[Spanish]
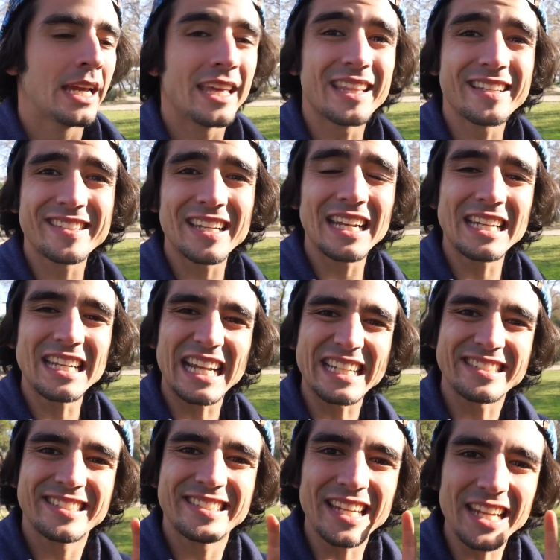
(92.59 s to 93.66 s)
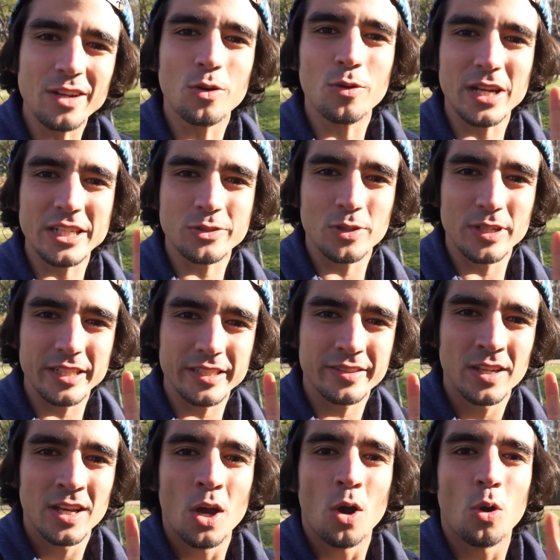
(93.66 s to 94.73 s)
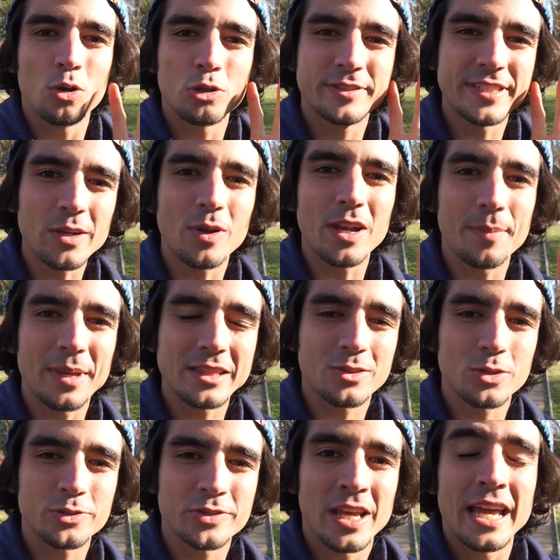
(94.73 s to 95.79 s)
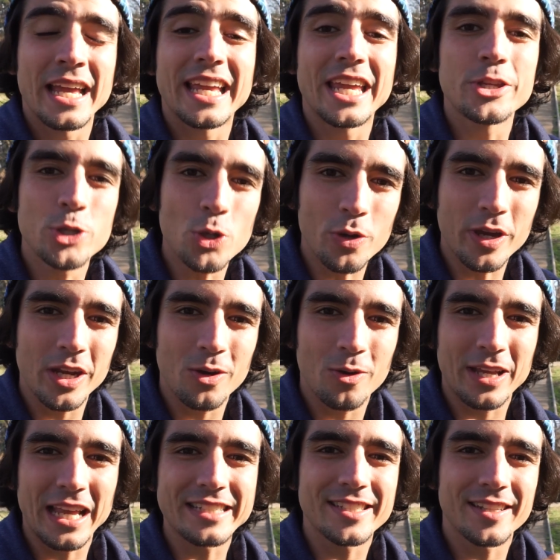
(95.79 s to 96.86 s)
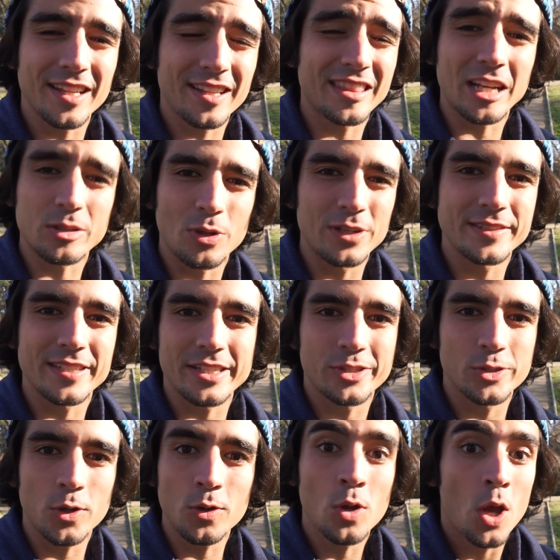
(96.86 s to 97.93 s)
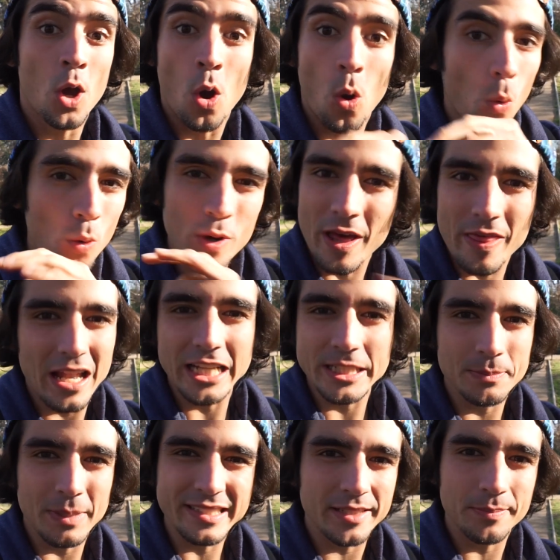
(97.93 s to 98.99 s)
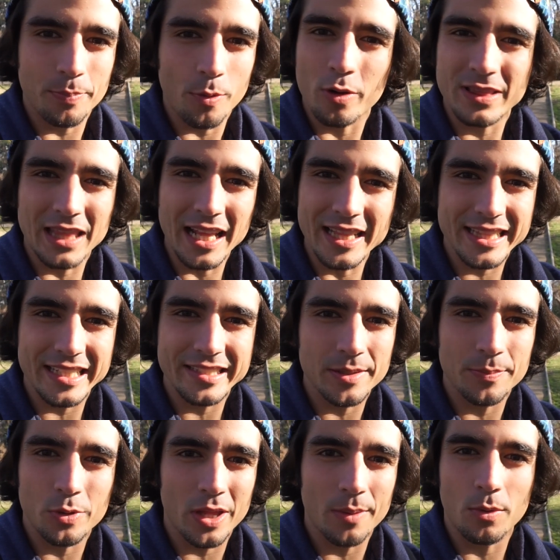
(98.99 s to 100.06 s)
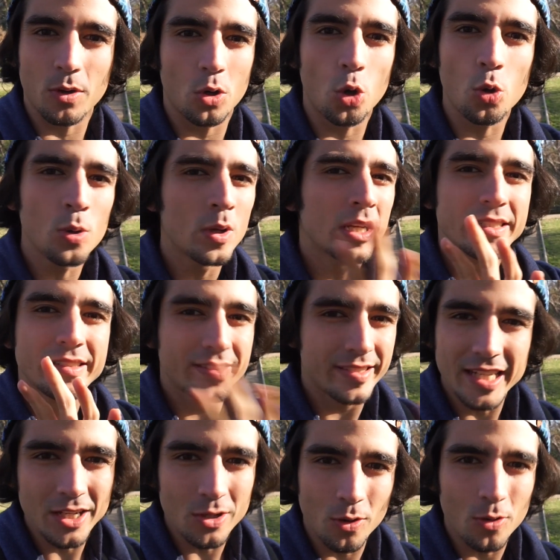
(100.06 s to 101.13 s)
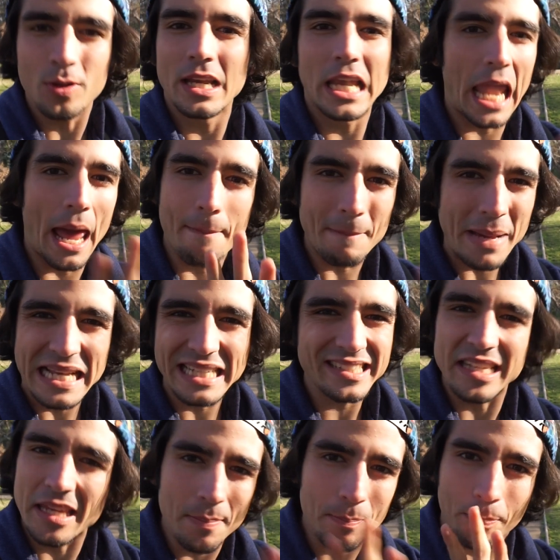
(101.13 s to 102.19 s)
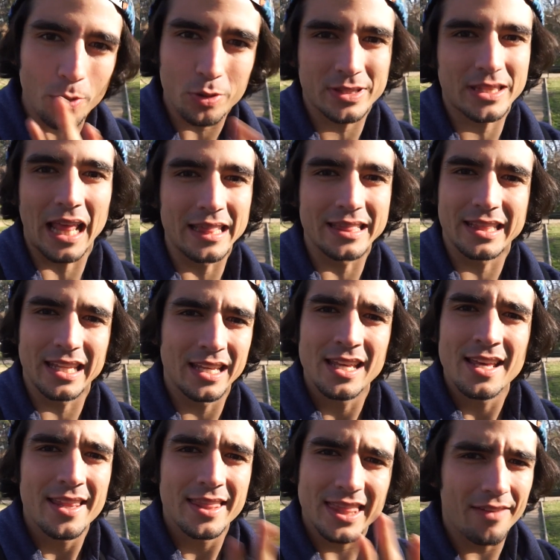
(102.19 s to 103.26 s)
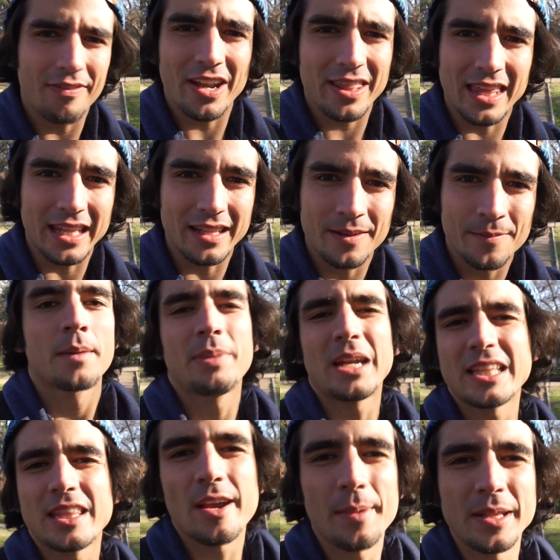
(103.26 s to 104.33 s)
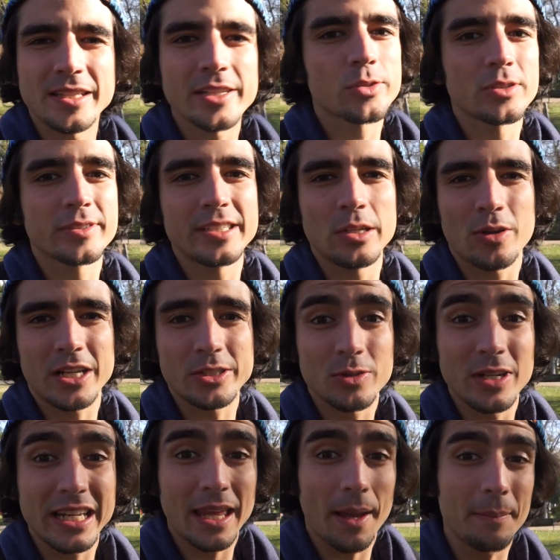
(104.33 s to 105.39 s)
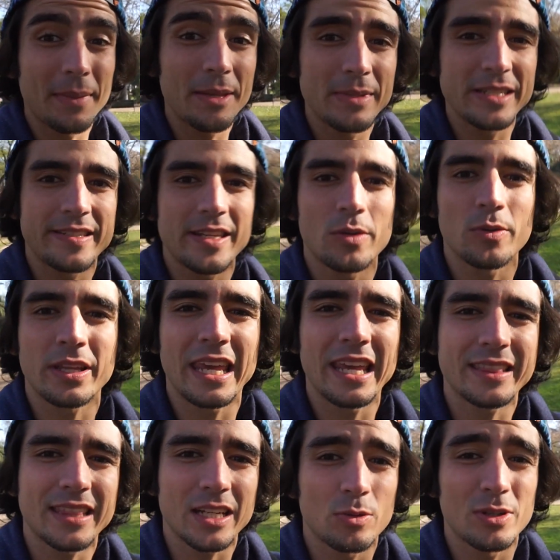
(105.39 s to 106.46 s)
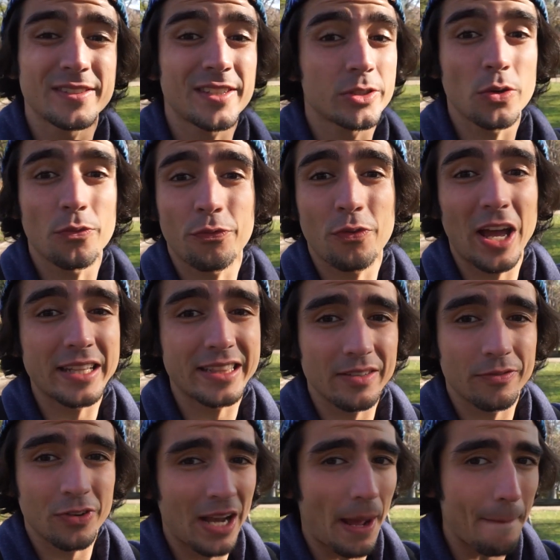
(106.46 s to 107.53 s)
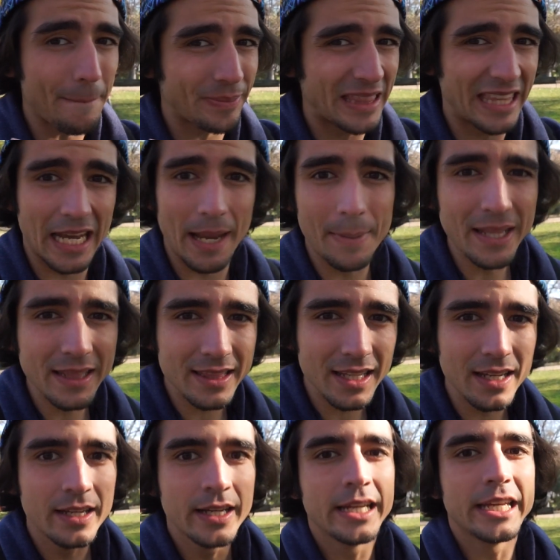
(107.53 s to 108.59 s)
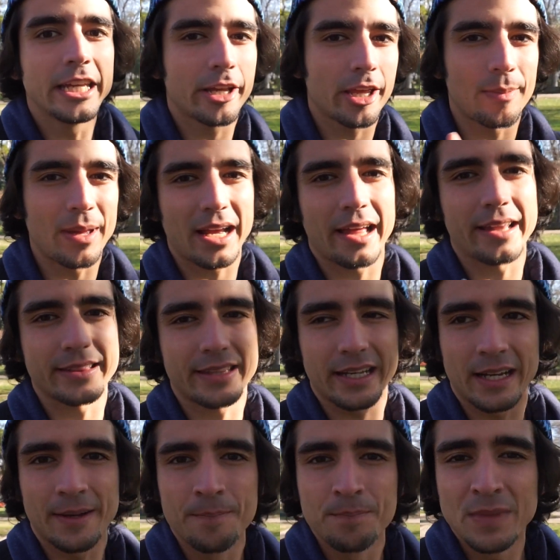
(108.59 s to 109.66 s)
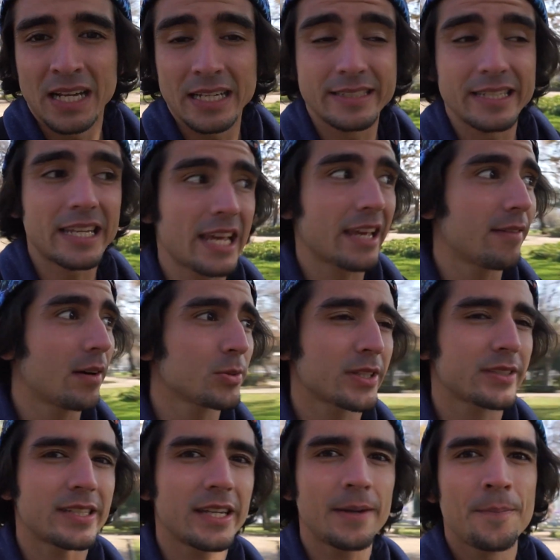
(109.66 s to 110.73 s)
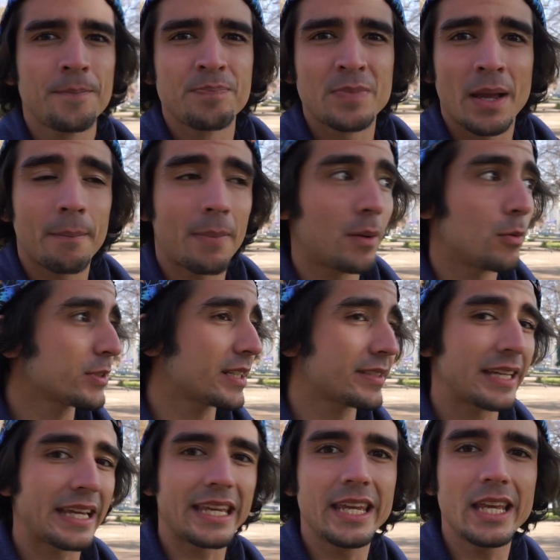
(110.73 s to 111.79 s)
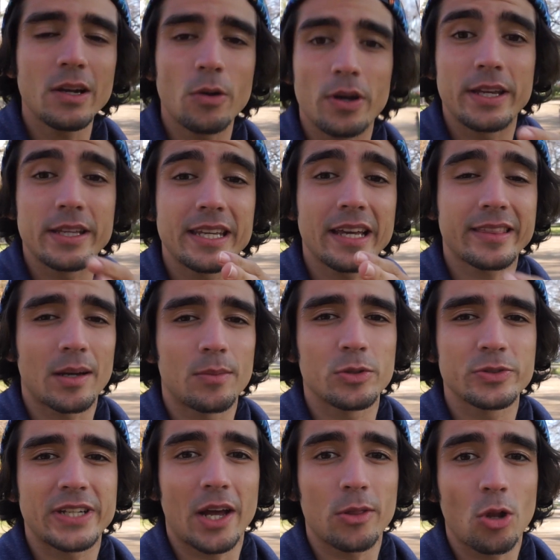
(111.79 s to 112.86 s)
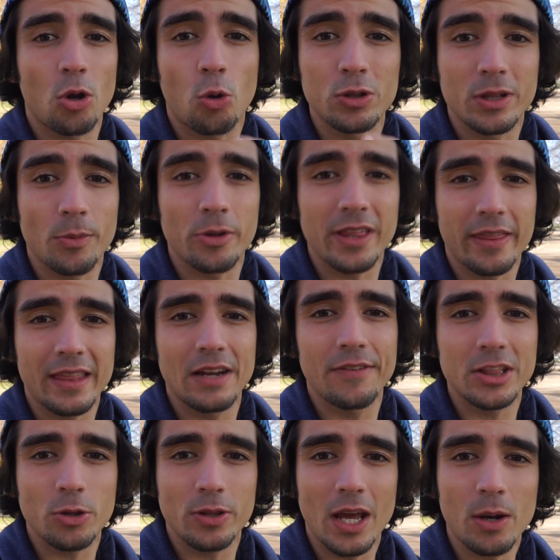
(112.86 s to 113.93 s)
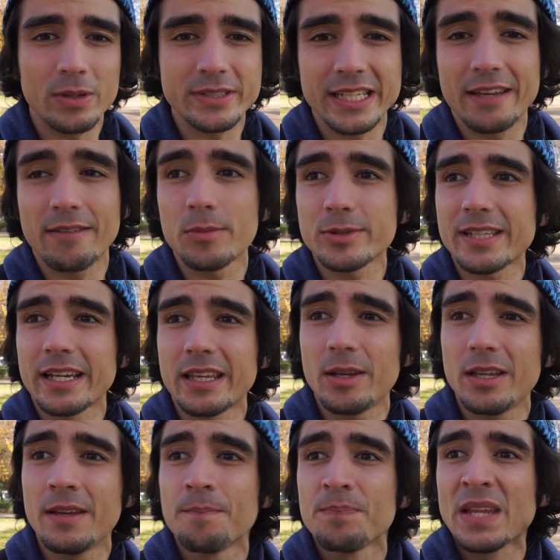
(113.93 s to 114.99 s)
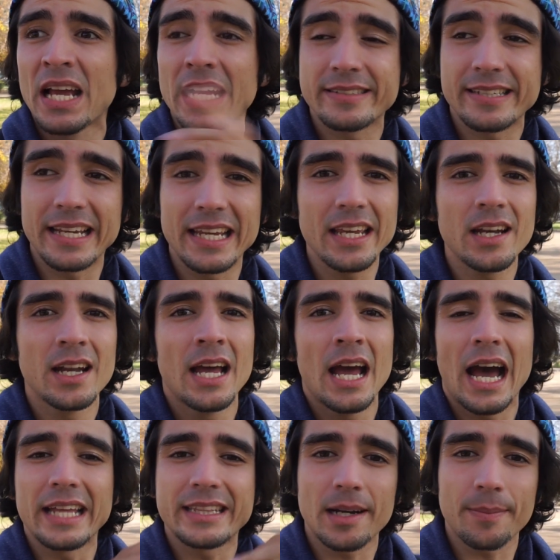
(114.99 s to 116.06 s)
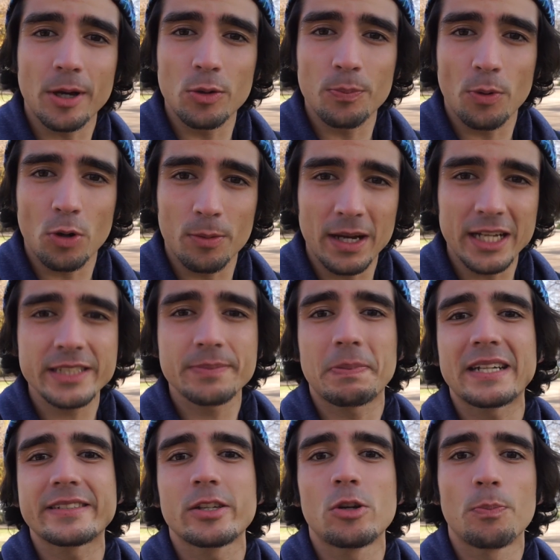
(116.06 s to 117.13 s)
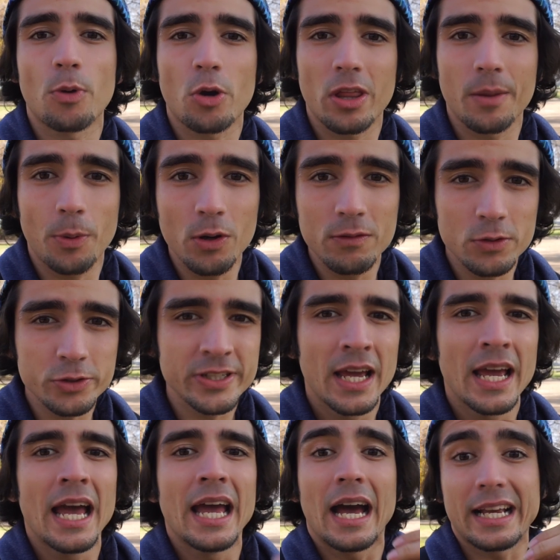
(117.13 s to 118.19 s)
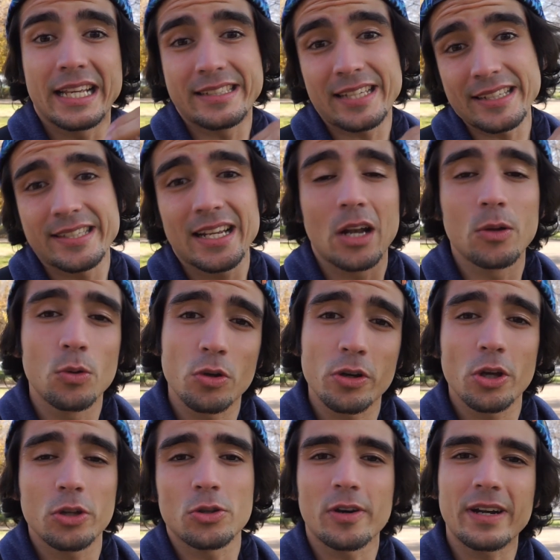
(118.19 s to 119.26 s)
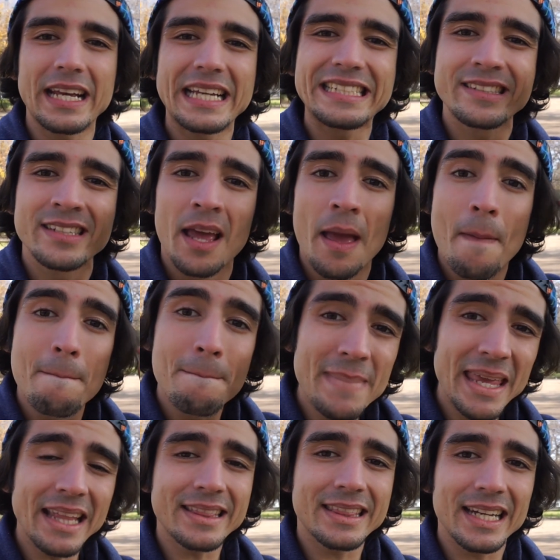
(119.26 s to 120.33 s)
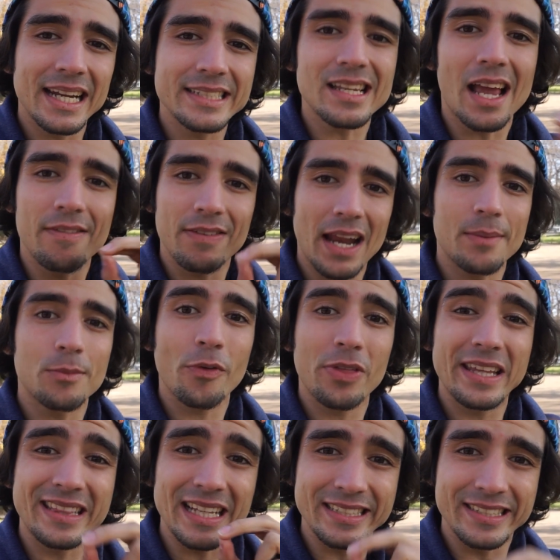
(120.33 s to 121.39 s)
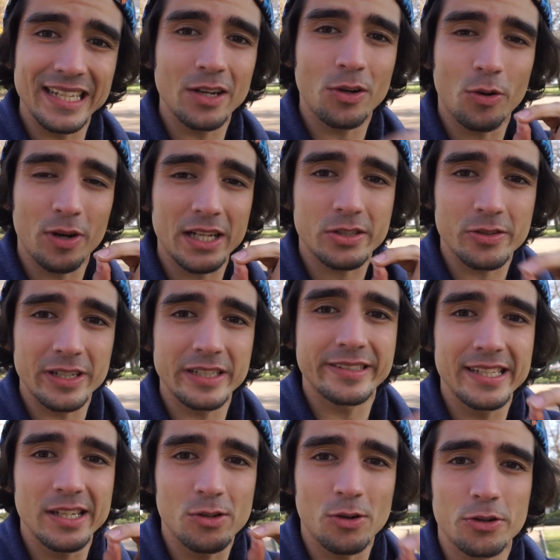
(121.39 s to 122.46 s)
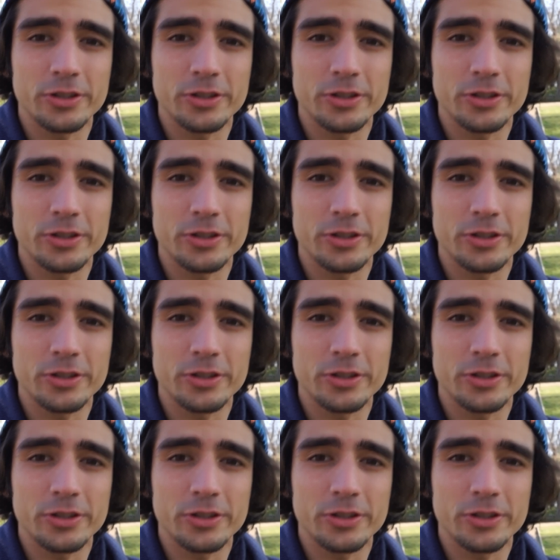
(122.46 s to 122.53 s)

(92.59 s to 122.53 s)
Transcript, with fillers: es decir, las 5 razones o los 5 elementos que yo creo que hacen de esta actualización una de las más importantes en Pokémon Go, sino la más importante, de verdad. Prácticamente son cinco razones que a mí me hicieron que esta actualización fuera, tremenda y que me encantará. Así que, ¿qué vamos a hacer? Vamos a seguir, eh, ya estamos llegando a los últimos días del evento de agua, así que vamos aquí a seguir, a atrapar un poco más para hacer un poco de polvos, quizás hacer alguno que otro raid, mientras hablamos de estas cinco razones, cinco